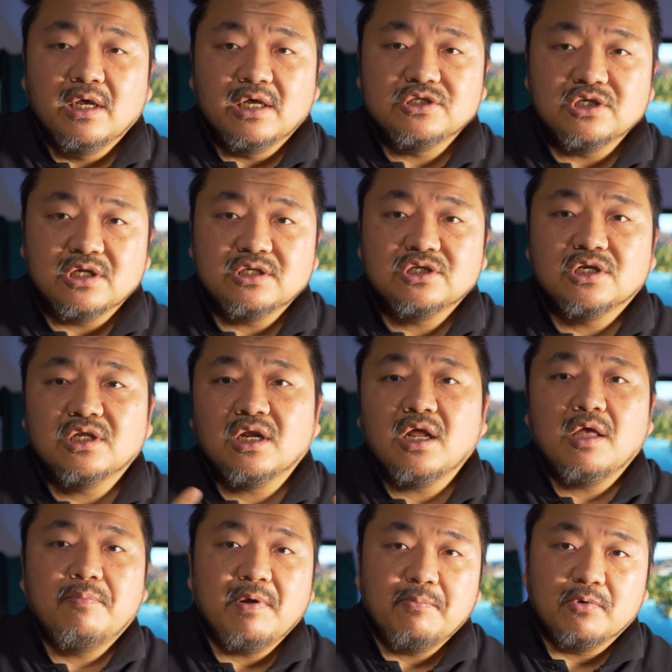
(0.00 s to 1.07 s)
eccetera, eccetera,
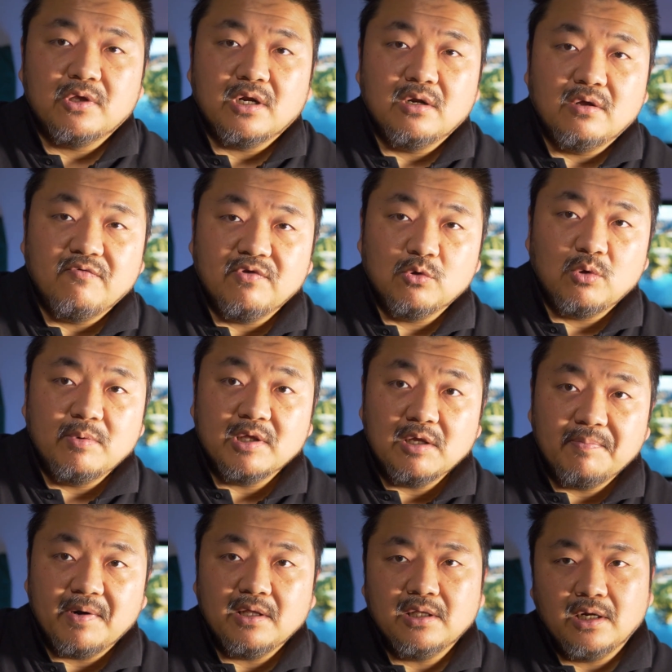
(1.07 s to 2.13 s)
e per poterla
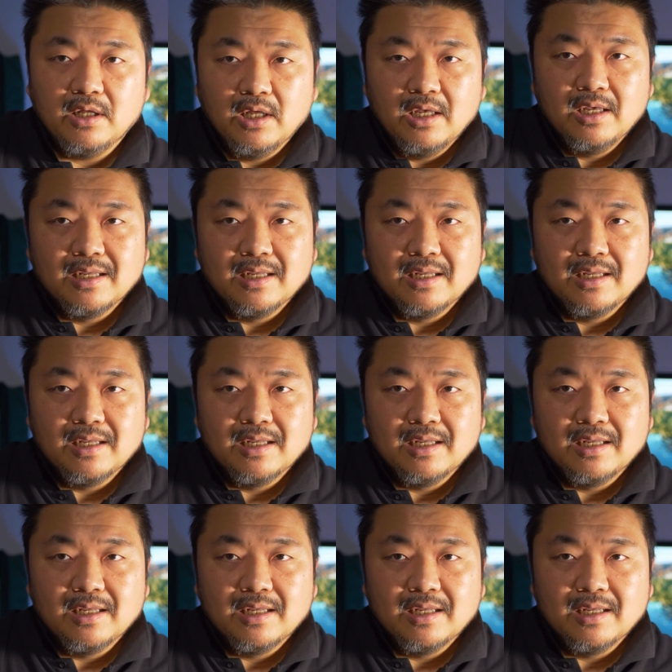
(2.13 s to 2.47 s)
eventualmente prendere